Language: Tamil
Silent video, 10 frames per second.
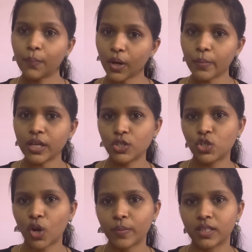பெர்மனன்ட்
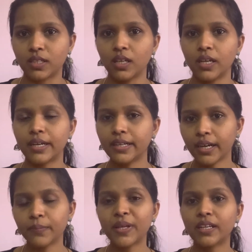ஜாப் இது
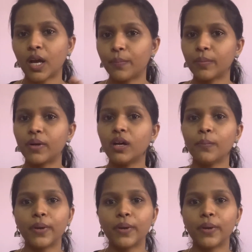ரிட்டைர்மெண்ட்டுக்கு அப்புறமா